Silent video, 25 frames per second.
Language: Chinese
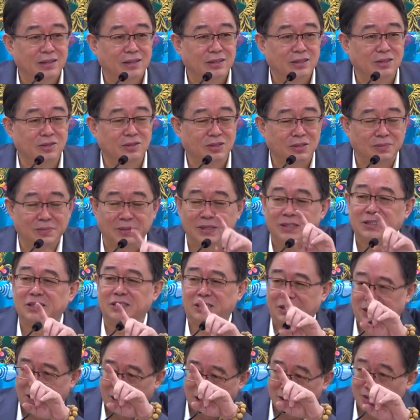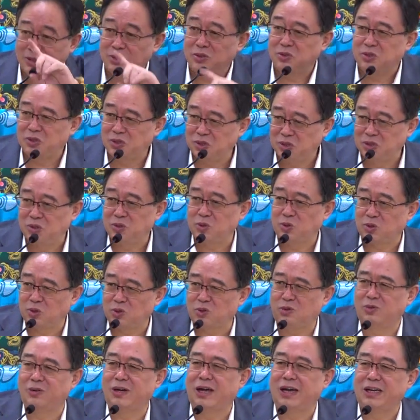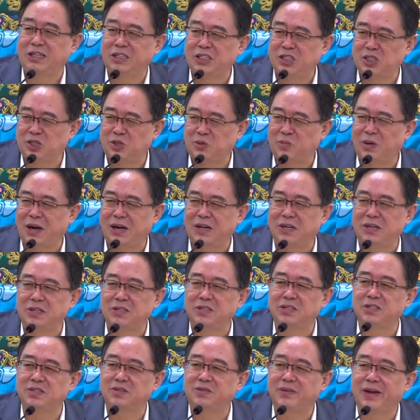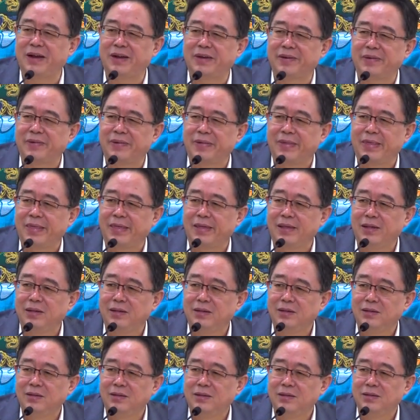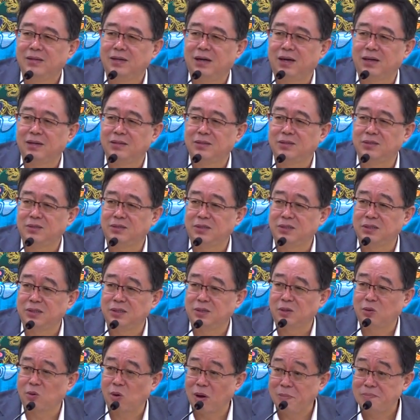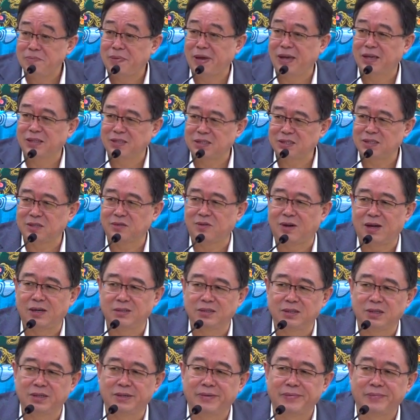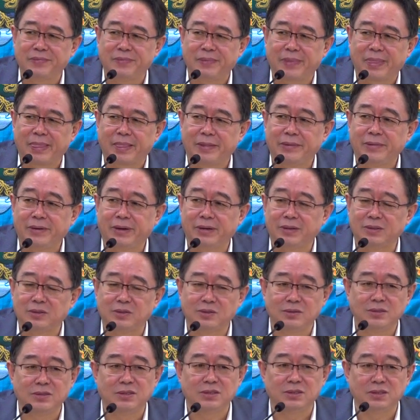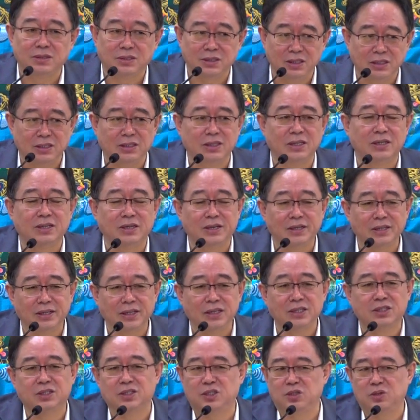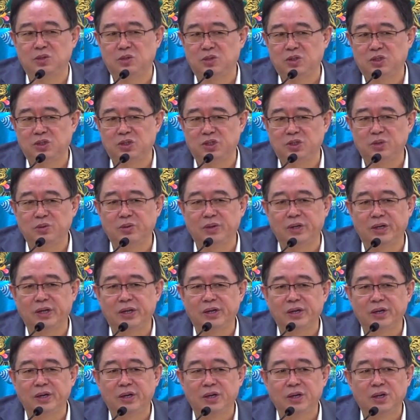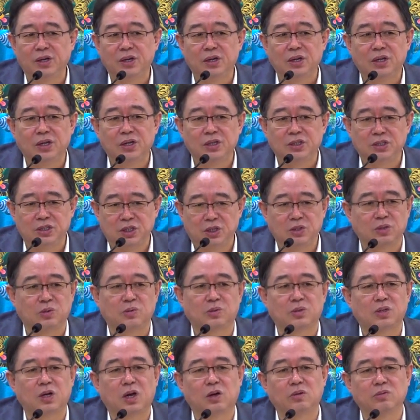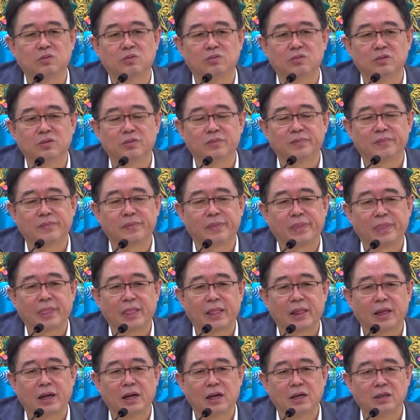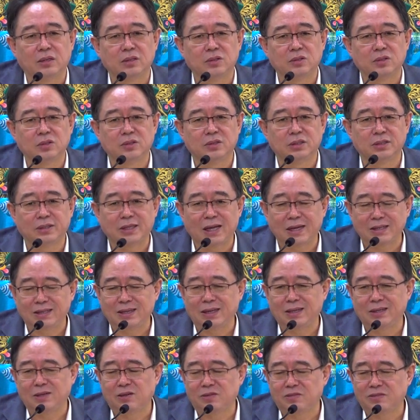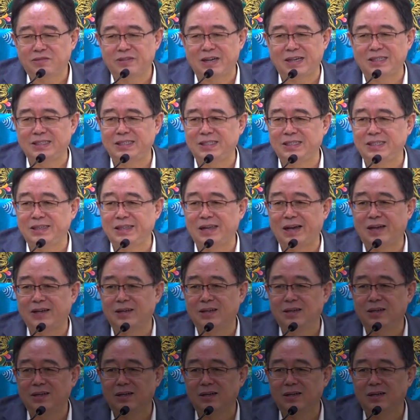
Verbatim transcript: 就这么几天就是出来十万人死亡，啊，就是官病死亡者啊，所以是这些人也急急于接受超度啊，所以是大家要发心呐。